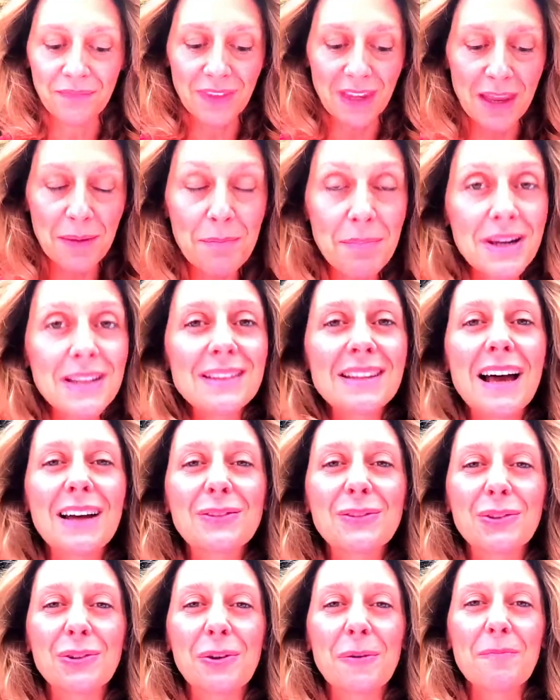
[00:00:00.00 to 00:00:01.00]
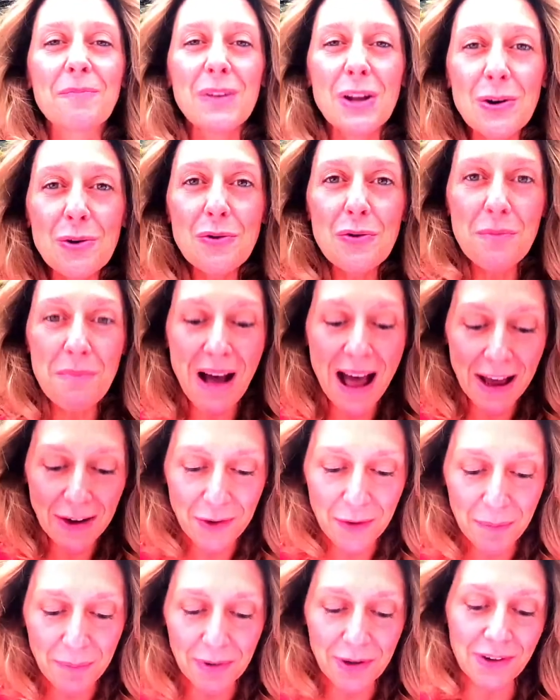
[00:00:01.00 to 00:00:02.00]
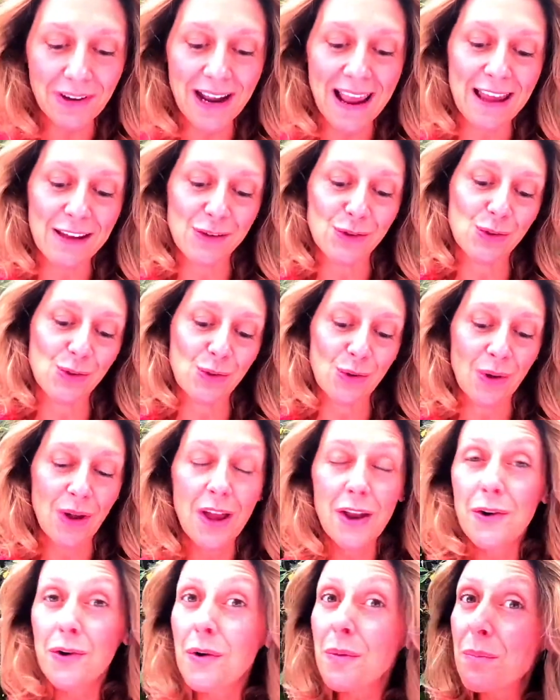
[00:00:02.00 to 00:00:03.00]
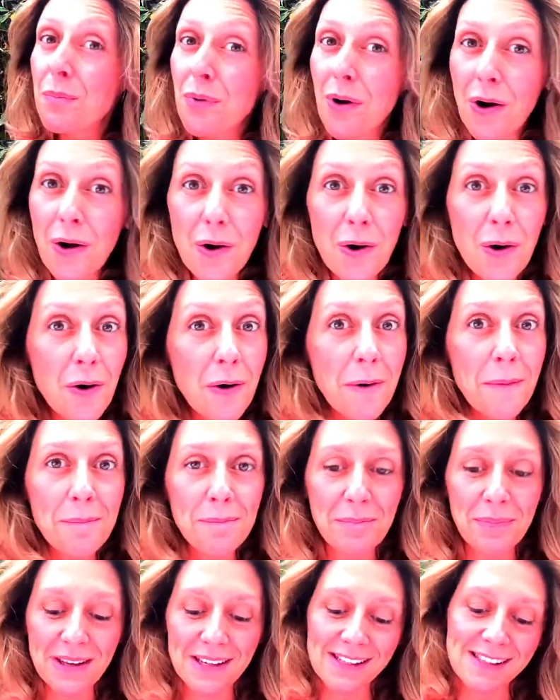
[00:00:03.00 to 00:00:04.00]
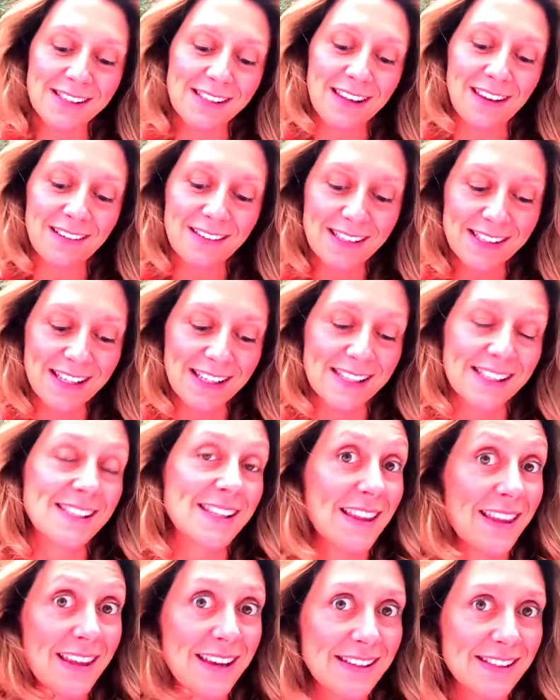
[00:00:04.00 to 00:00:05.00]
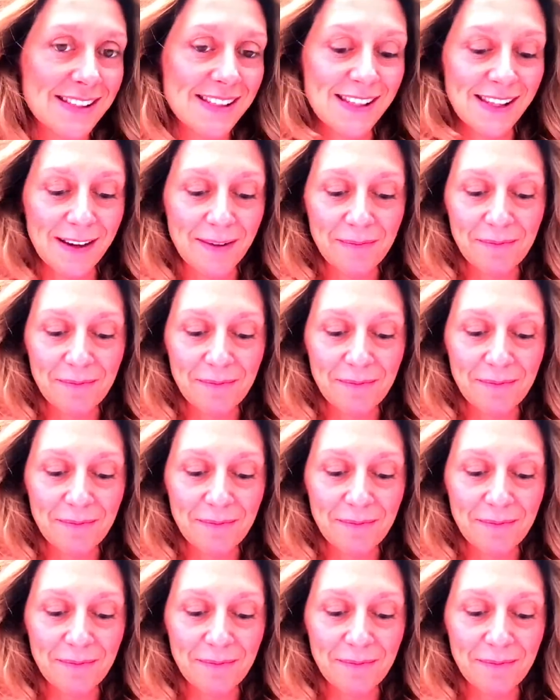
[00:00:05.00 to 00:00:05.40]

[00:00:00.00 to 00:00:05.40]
e pertanto l'umano progresso non può compiersi senza di essa.